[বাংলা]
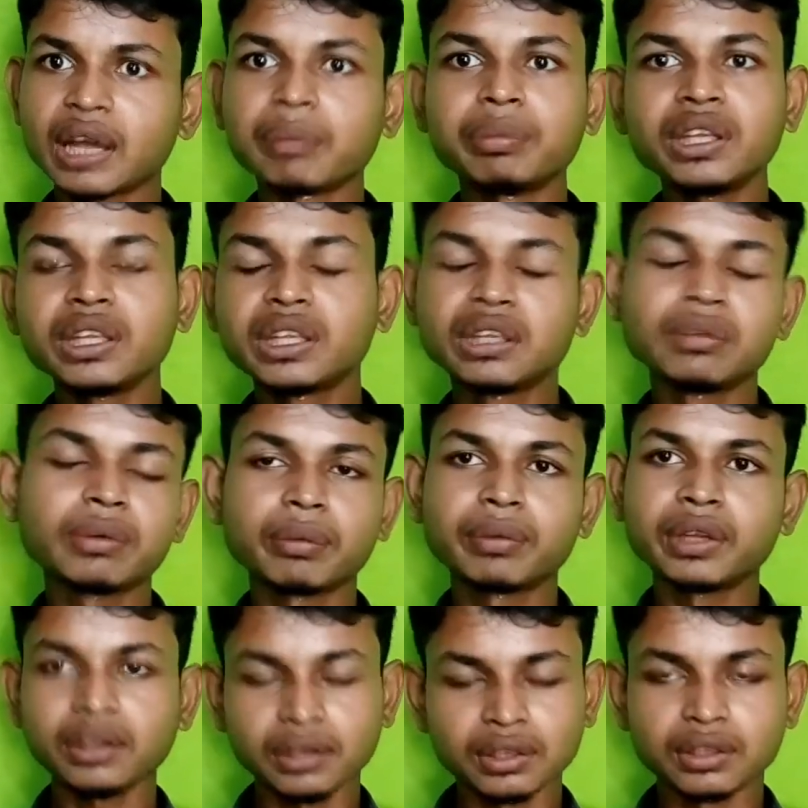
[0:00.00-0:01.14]
আপনি কিভাবে
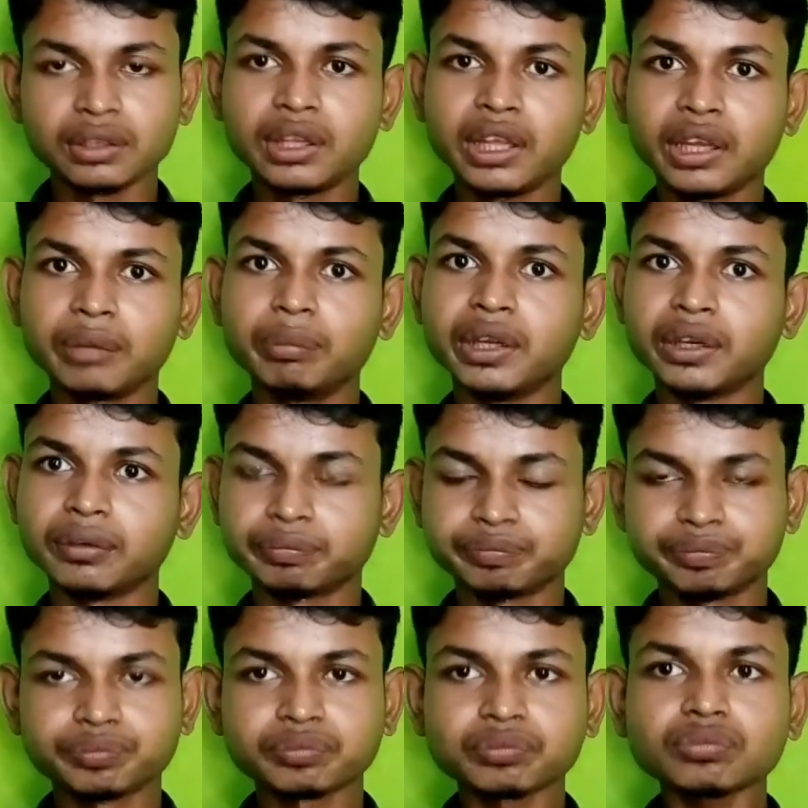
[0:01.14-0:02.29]
দেখবেন
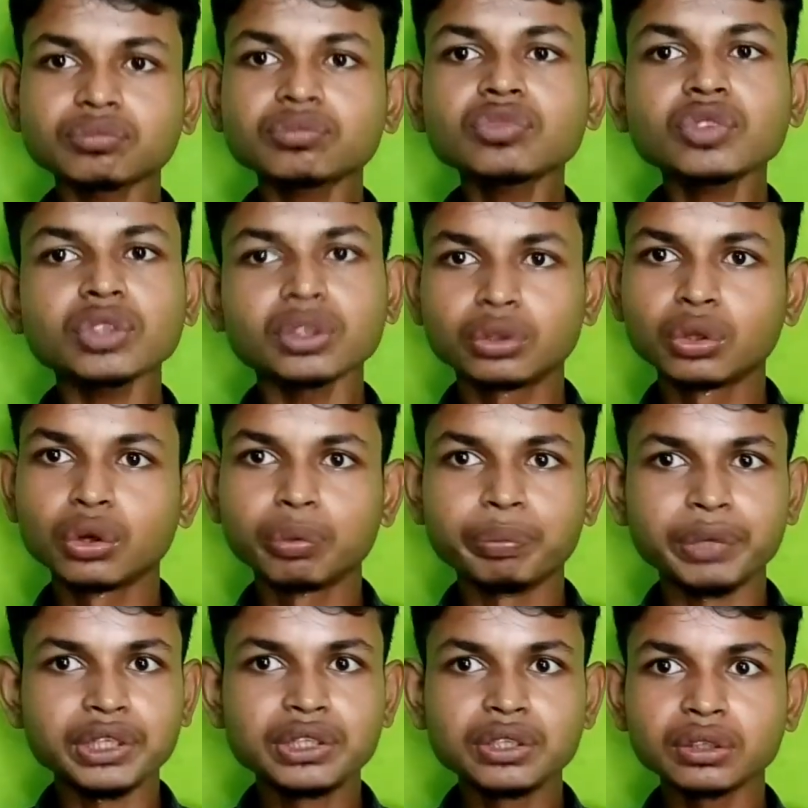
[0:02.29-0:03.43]
তো
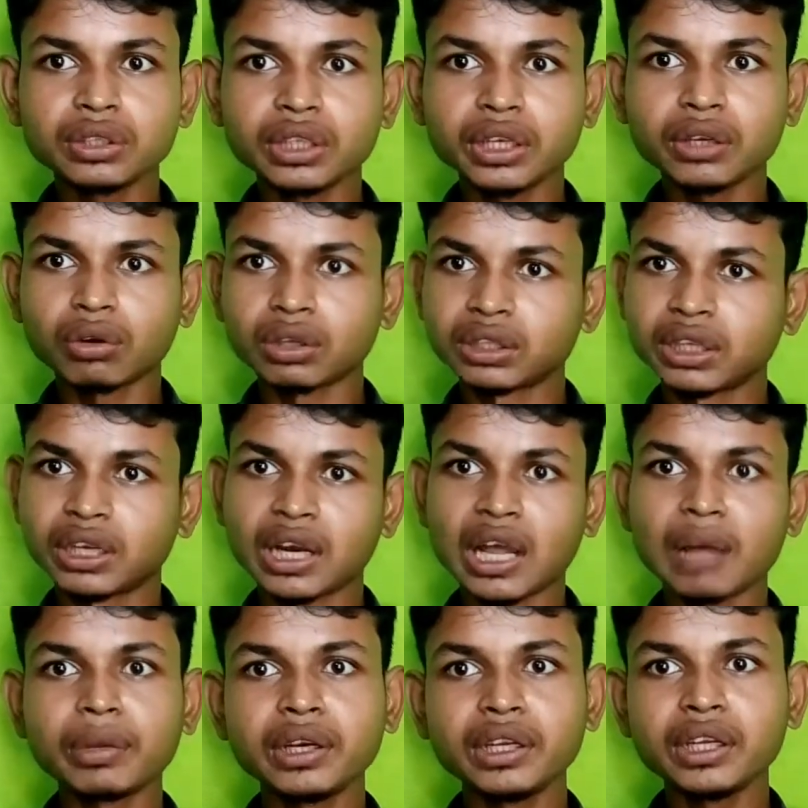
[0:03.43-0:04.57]
ভিডিওতে কথা না
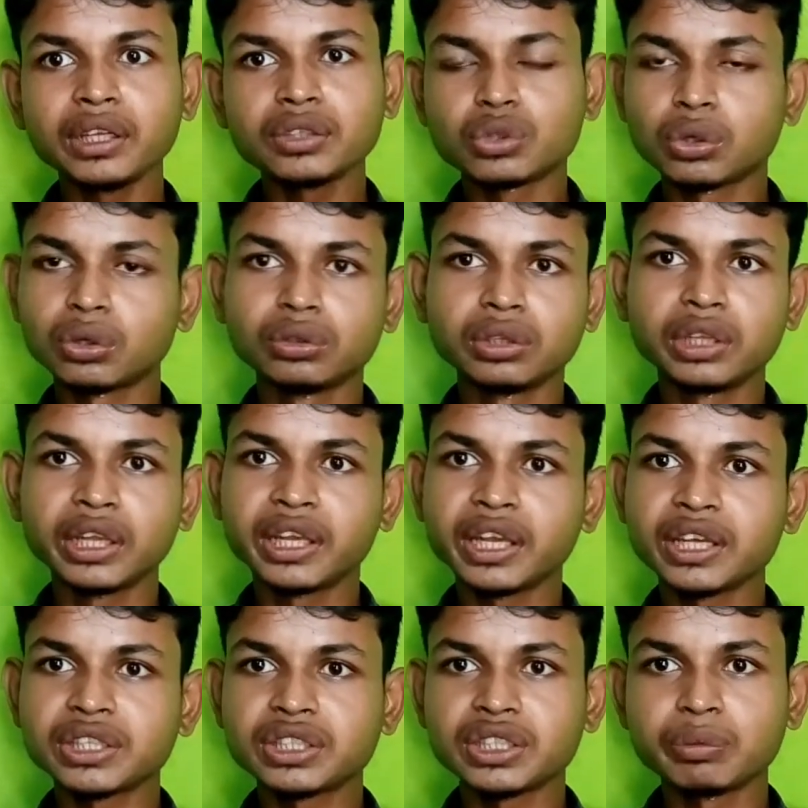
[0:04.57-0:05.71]
বাড়িয়ে চলুন দেখে
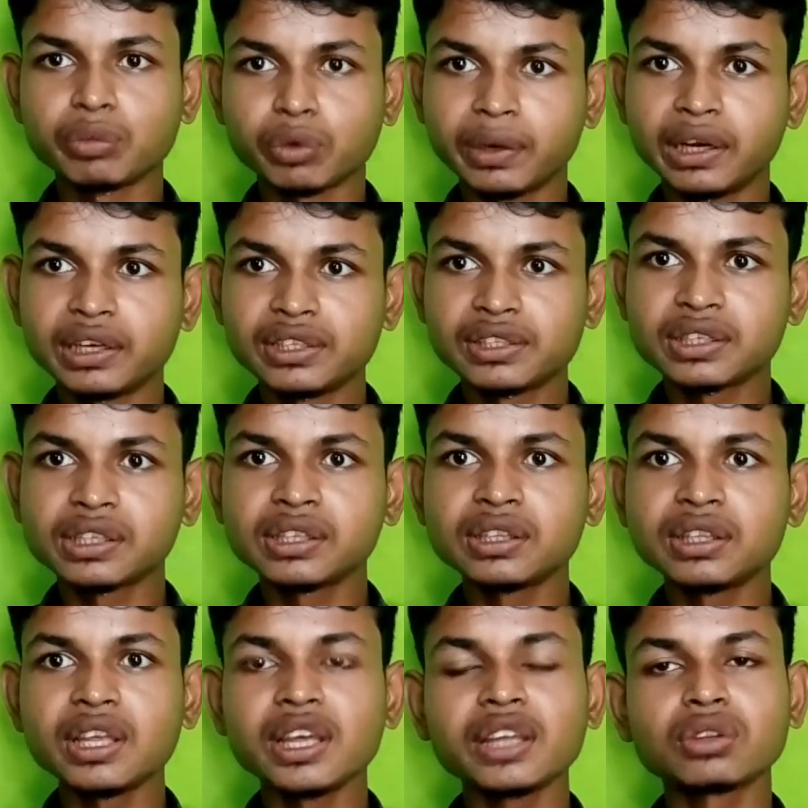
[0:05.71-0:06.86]
আসি মোবাইল স্ক্রিন
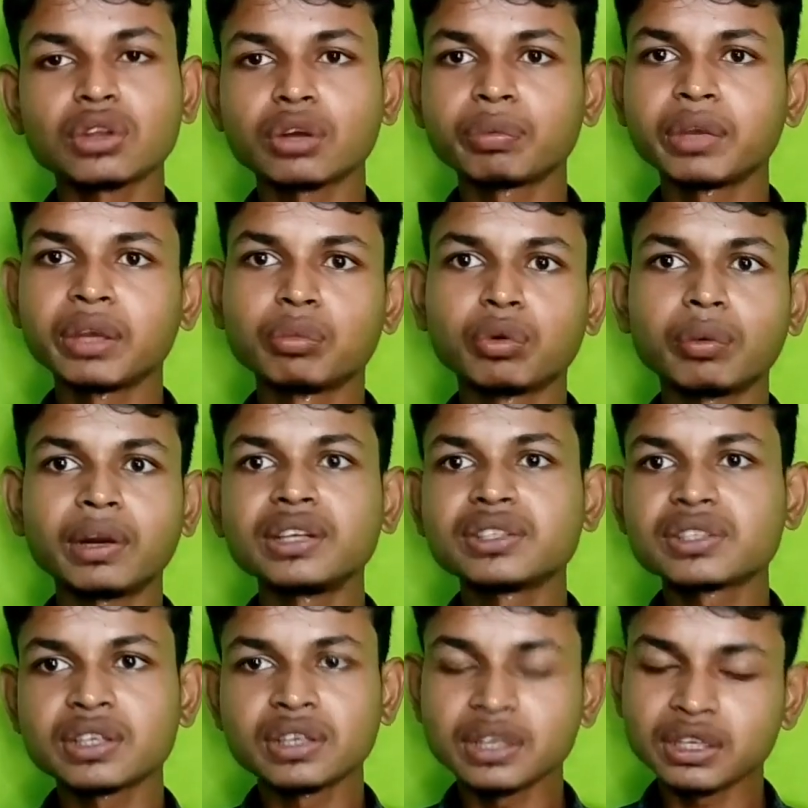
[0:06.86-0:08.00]
দিয়ে তবে মোবাইল
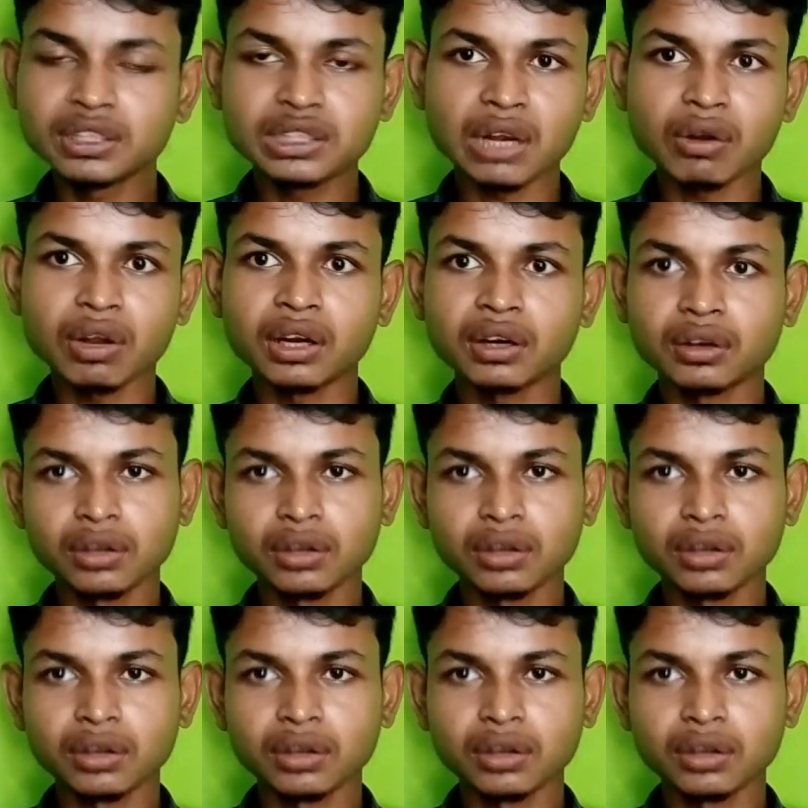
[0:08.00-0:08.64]
স্ক্রিনে যাওয়ার